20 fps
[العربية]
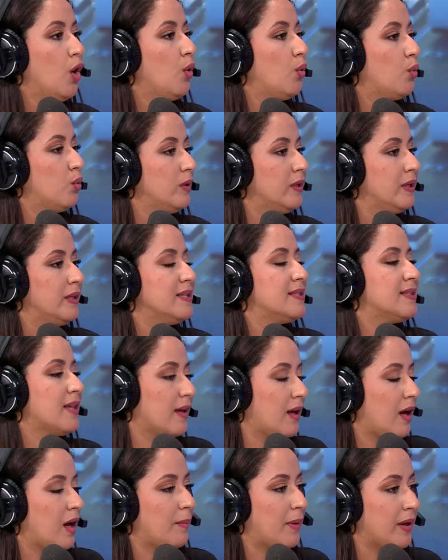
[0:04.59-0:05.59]

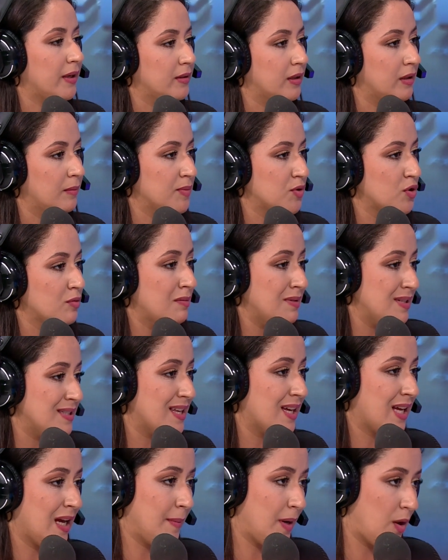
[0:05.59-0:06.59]
والانستغرام ايضا باسكو
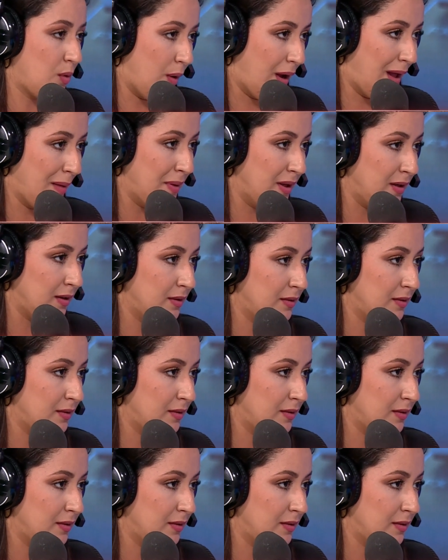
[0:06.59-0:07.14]
الانستغرام راهو عمل